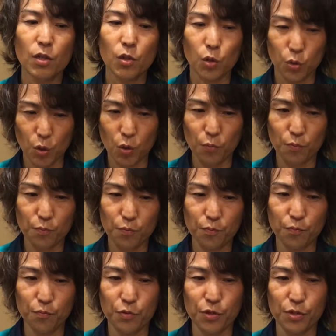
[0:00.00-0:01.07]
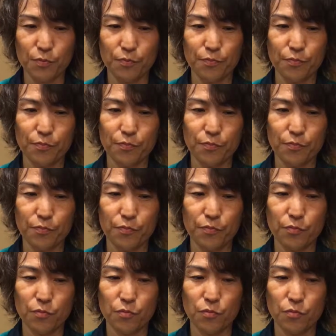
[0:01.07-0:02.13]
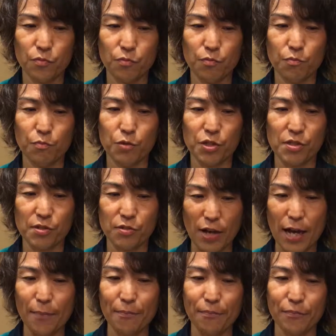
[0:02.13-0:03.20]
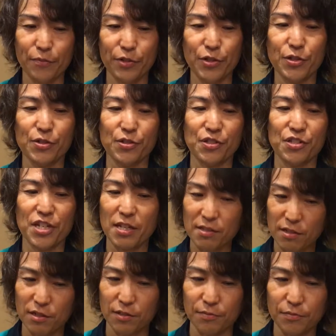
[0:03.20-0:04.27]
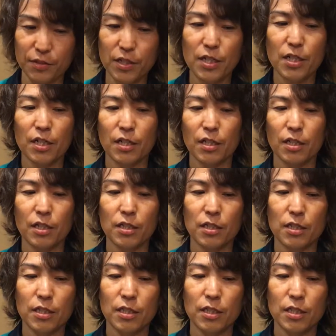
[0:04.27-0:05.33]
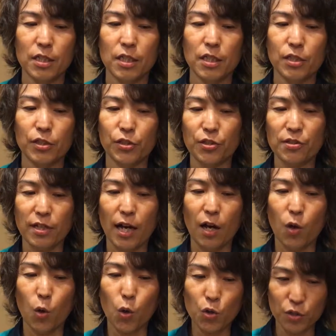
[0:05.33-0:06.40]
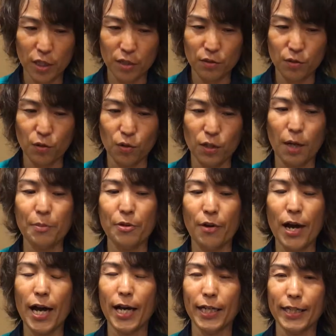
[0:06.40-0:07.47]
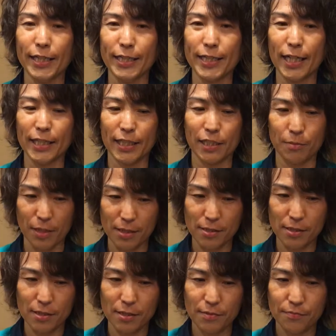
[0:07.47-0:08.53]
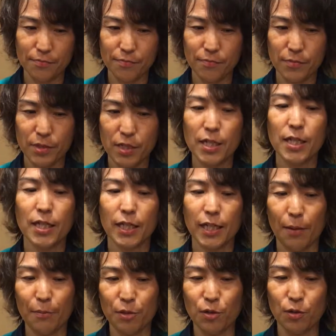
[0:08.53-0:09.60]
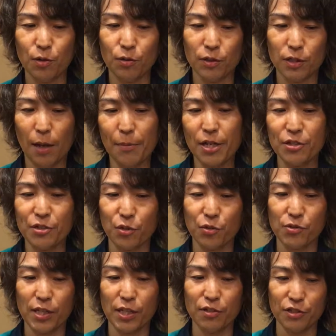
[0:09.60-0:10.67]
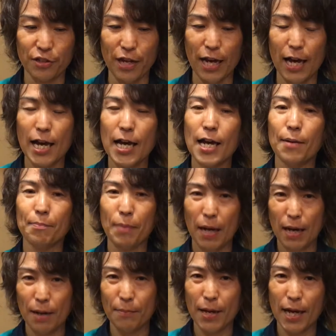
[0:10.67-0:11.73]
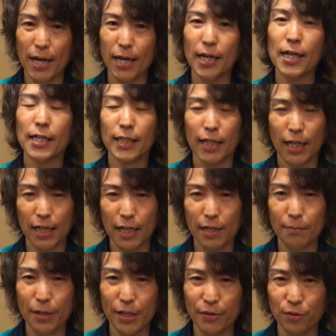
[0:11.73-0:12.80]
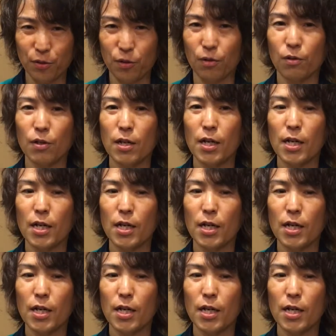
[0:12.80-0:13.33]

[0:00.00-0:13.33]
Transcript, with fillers: この物物質は流出しやすく流出が多くなると髪は傷んできます髪のダメージを防ぐにはパーマカラー米の